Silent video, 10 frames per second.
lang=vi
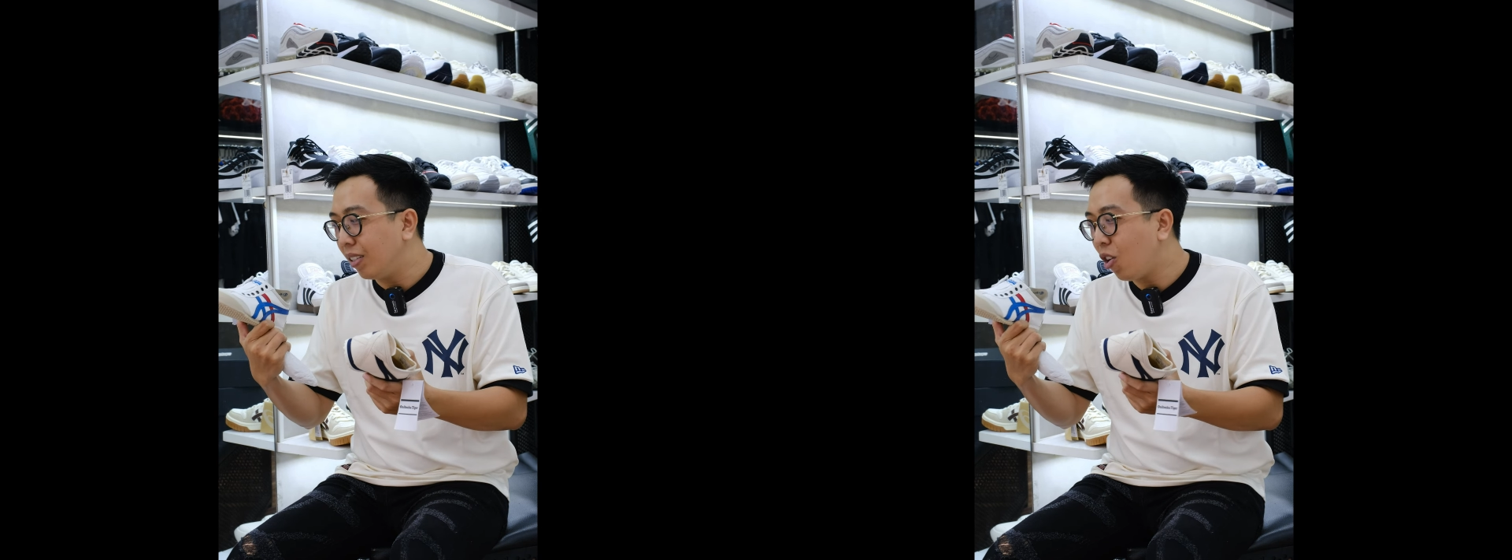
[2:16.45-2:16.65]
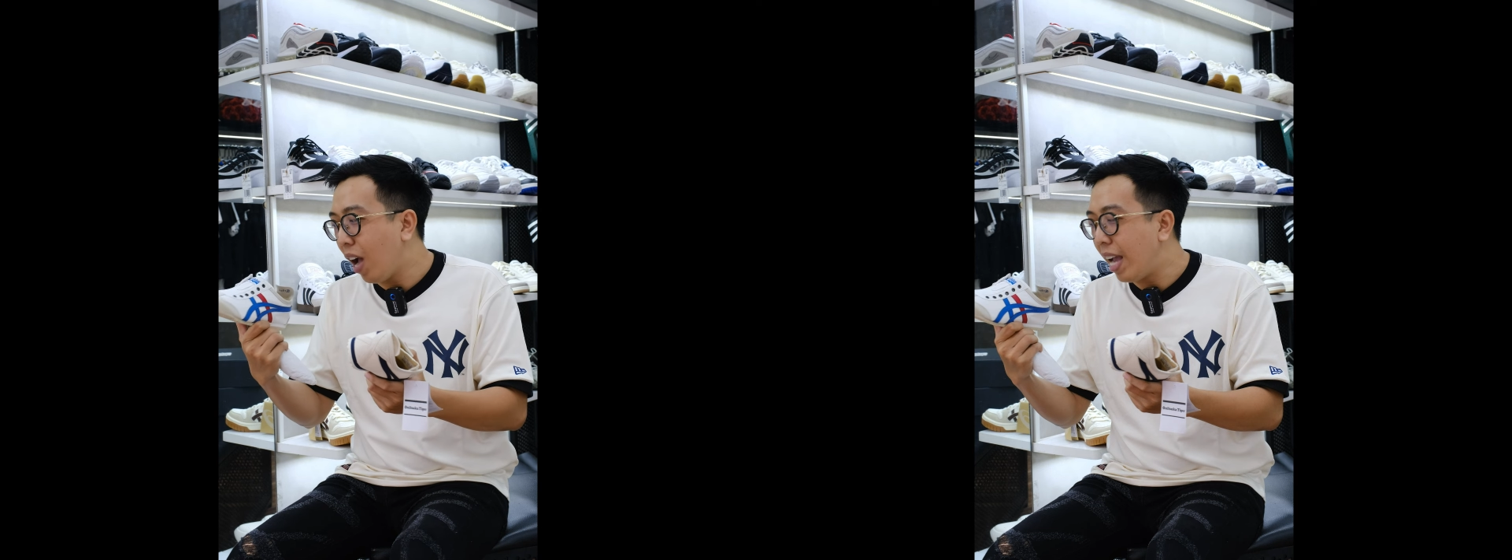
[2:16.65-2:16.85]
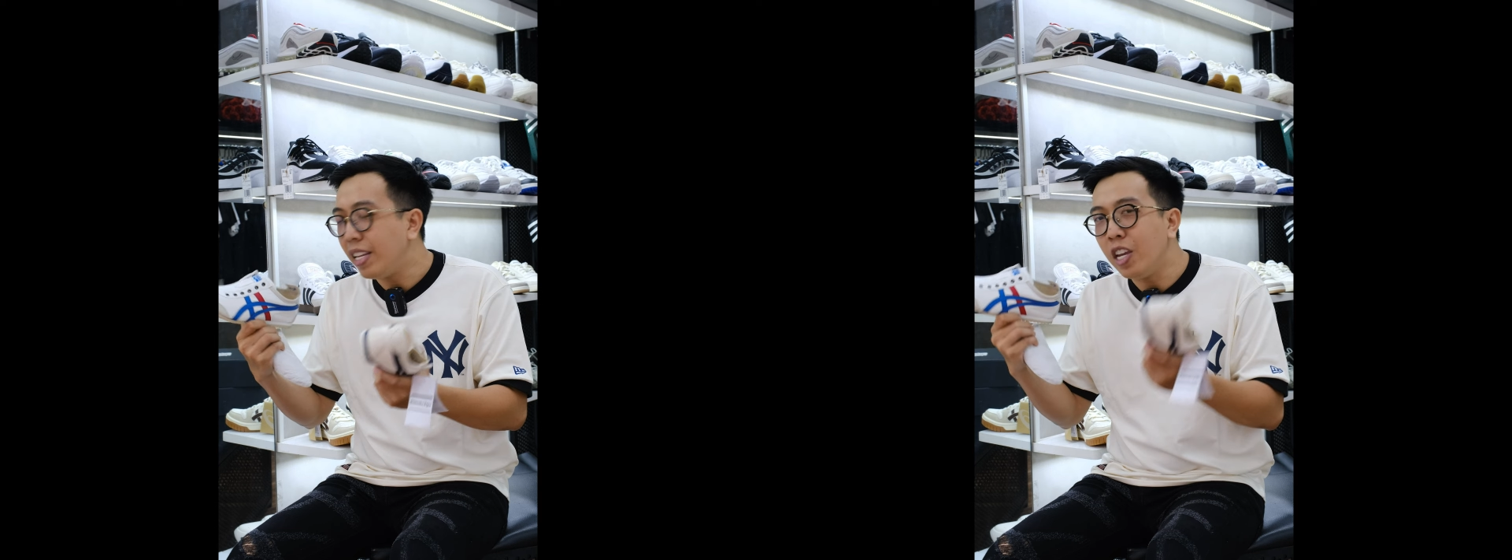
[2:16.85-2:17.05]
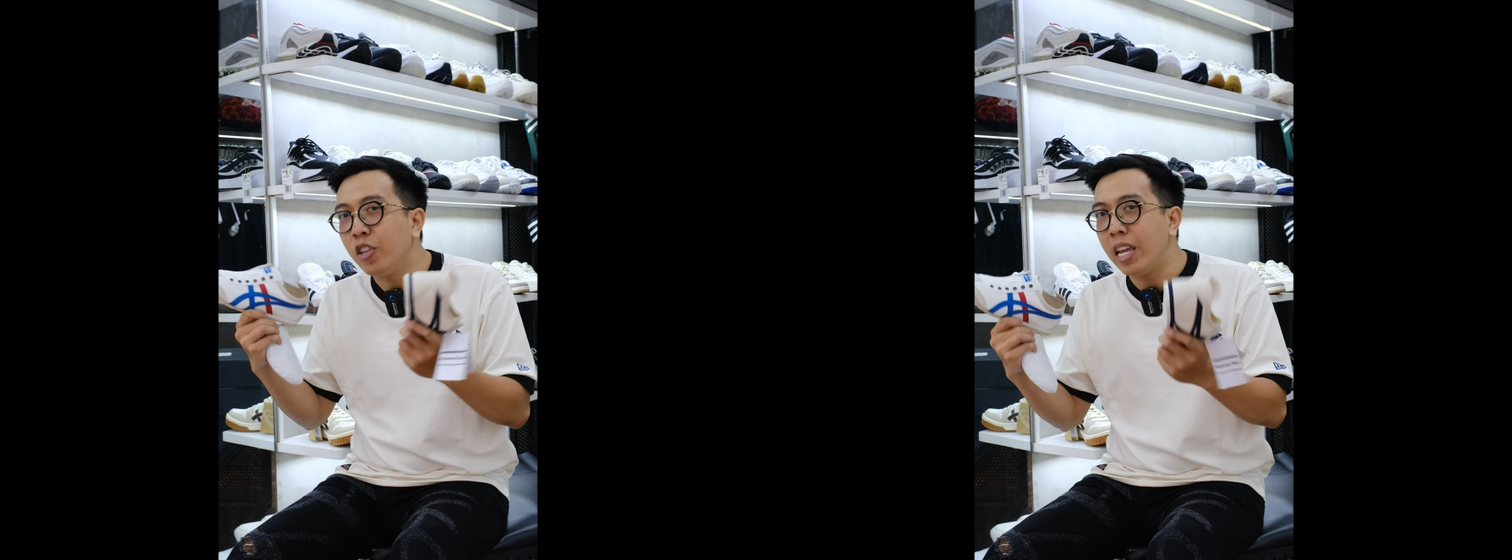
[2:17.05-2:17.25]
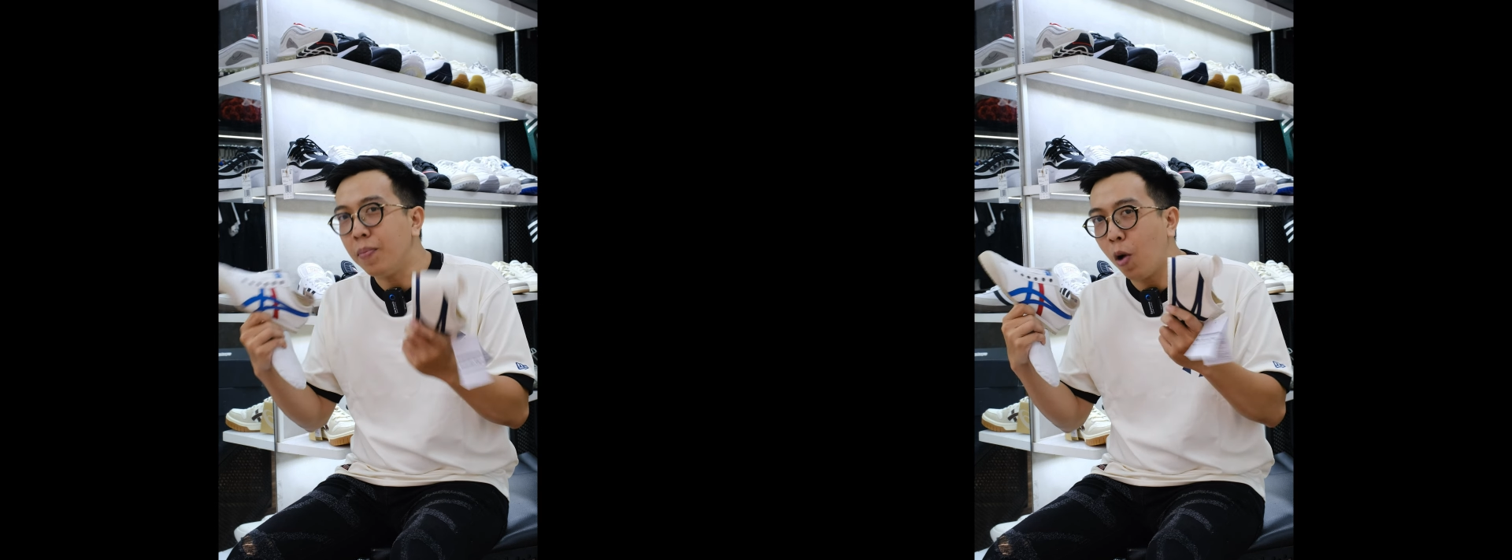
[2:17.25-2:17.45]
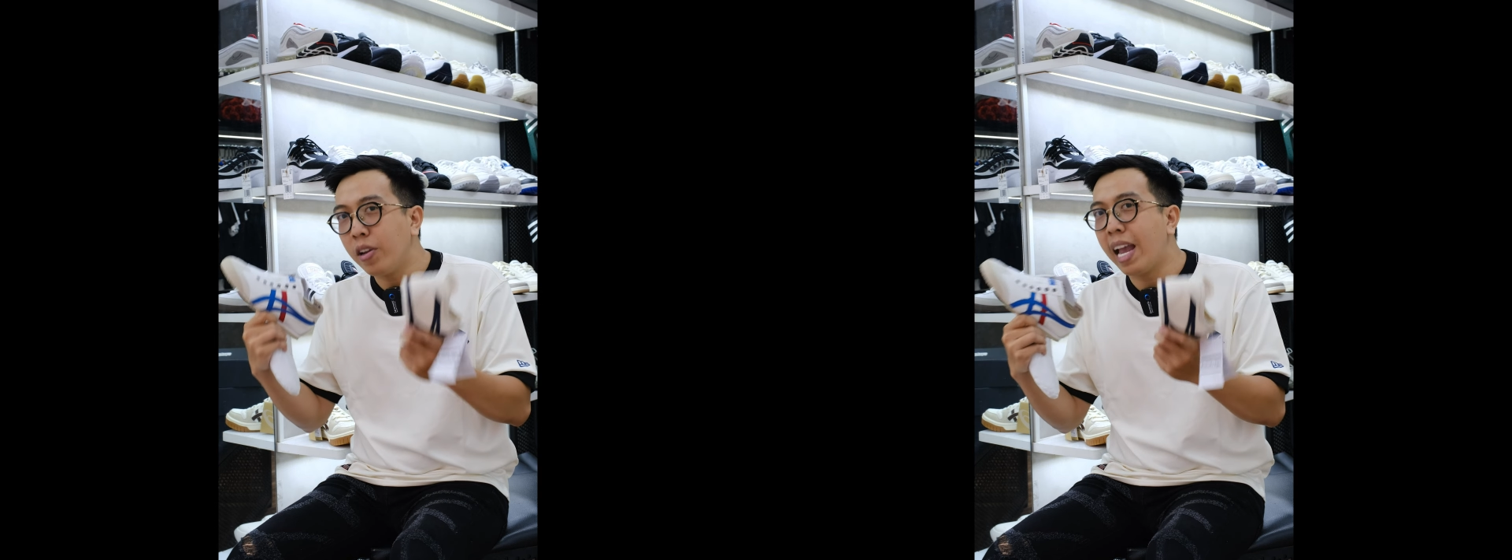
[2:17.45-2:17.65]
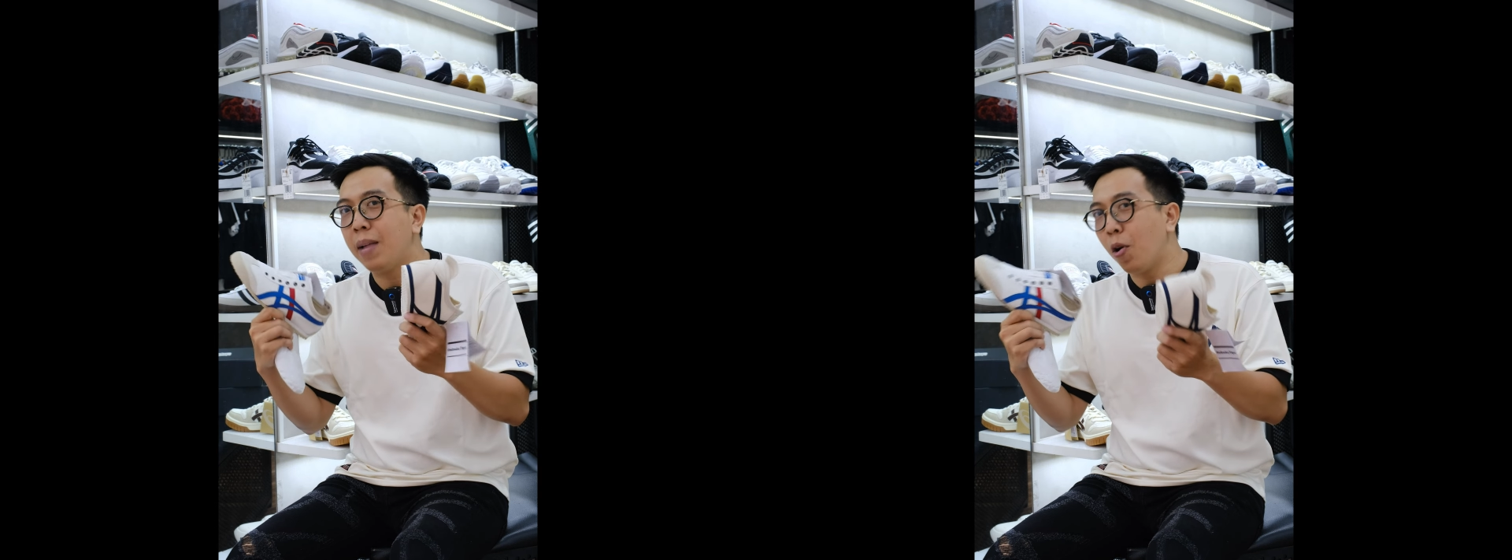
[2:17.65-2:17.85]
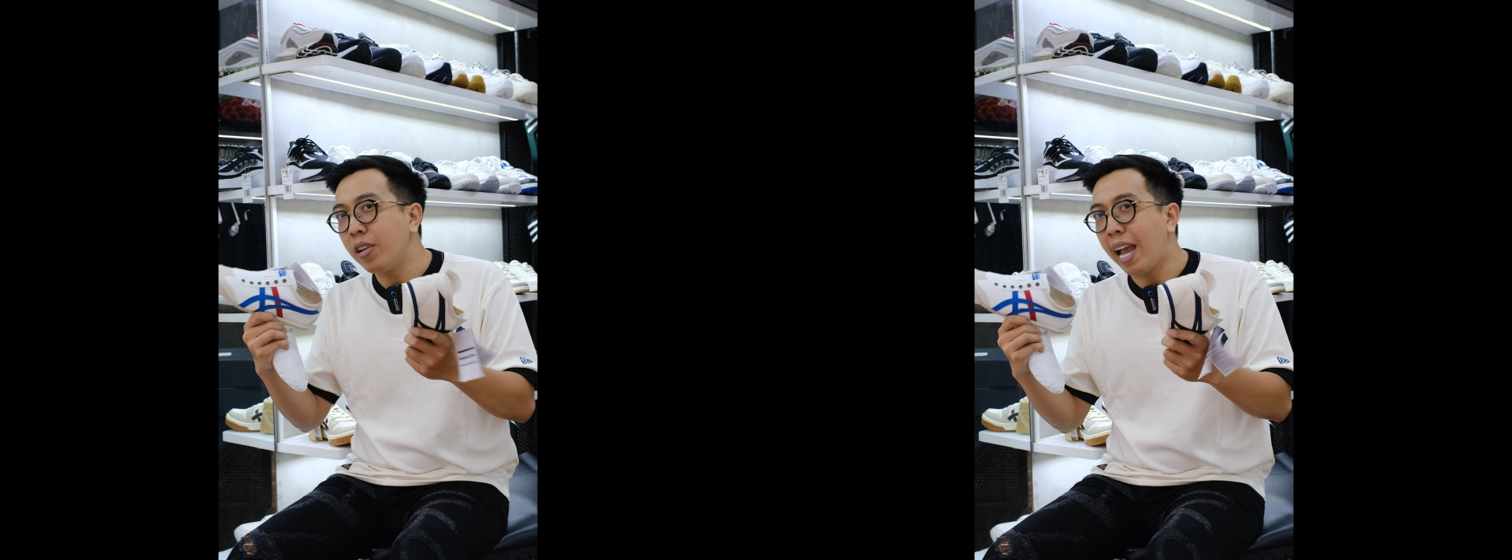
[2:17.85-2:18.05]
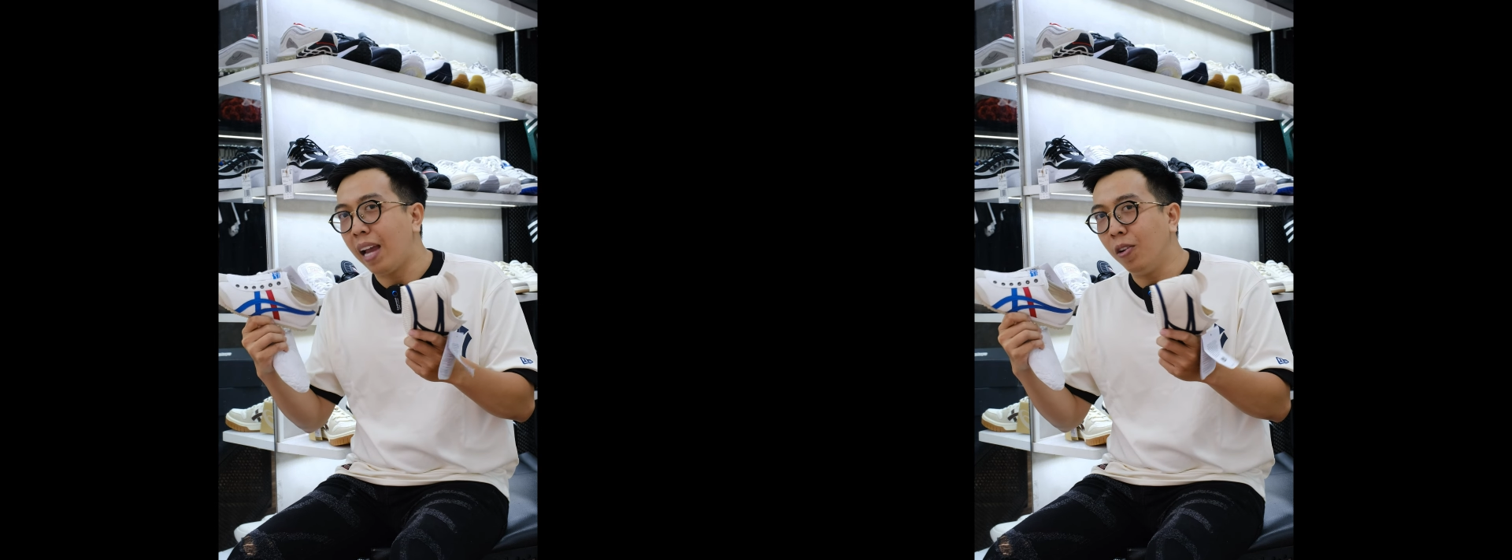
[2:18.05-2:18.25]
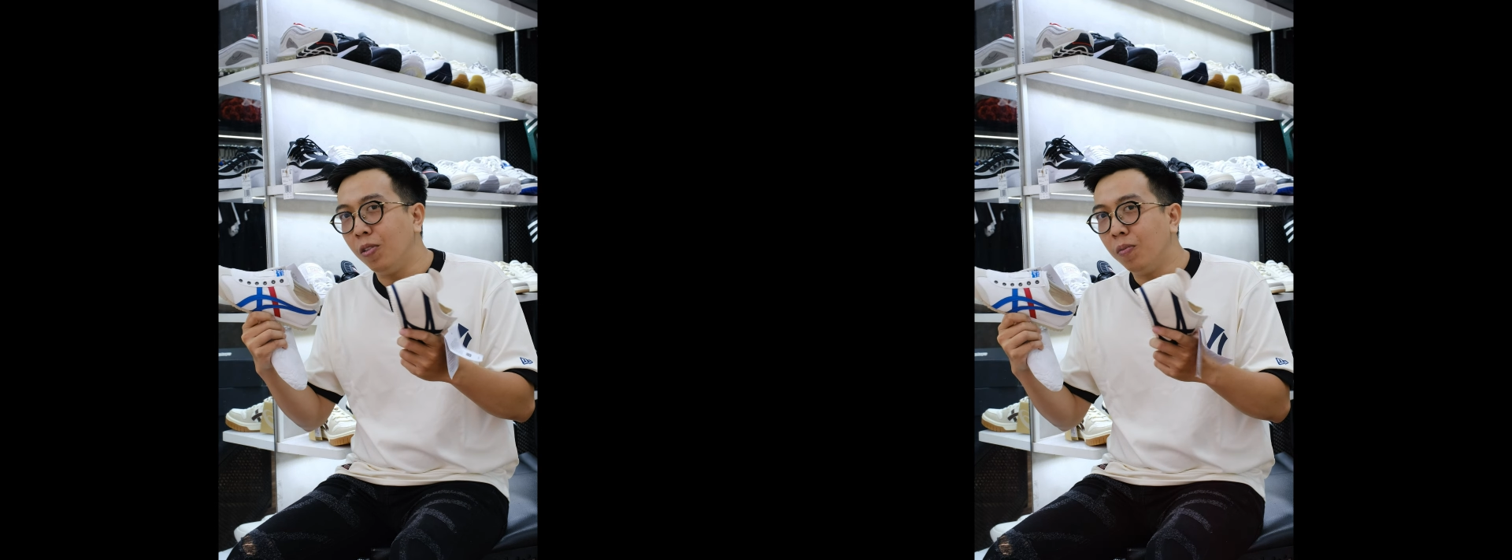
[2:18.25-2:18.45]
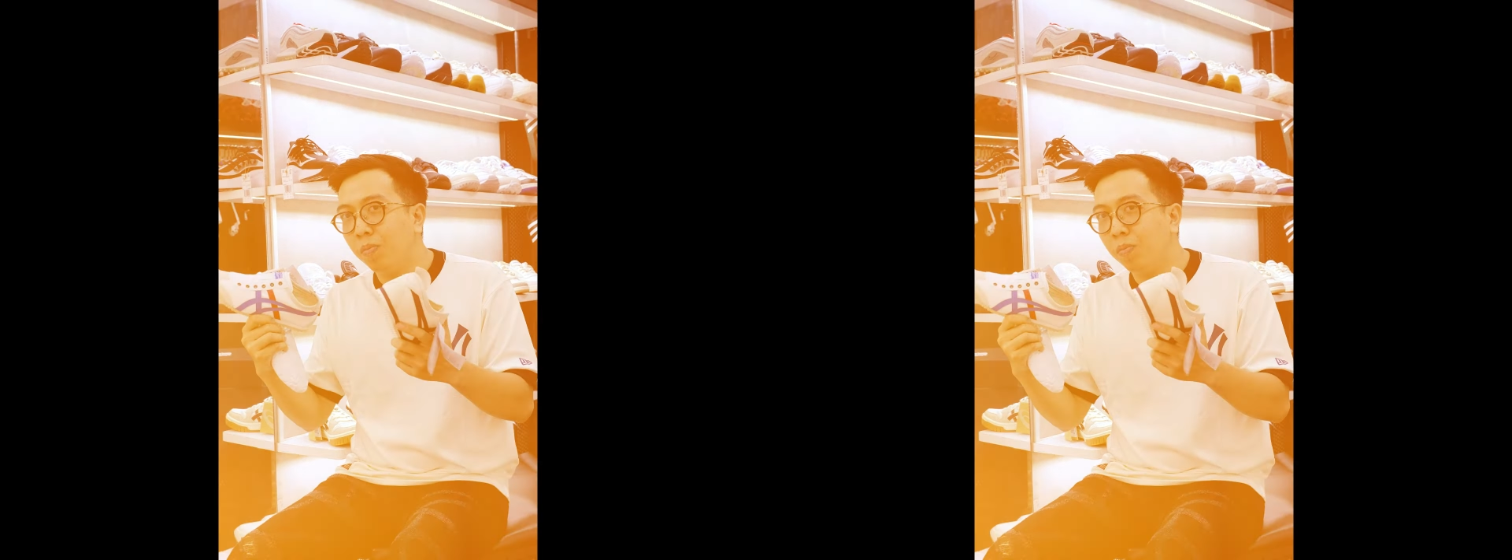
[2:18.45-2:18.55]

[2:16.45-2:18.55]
có thể di chuyển mỗi ngày mỗi ngày luôn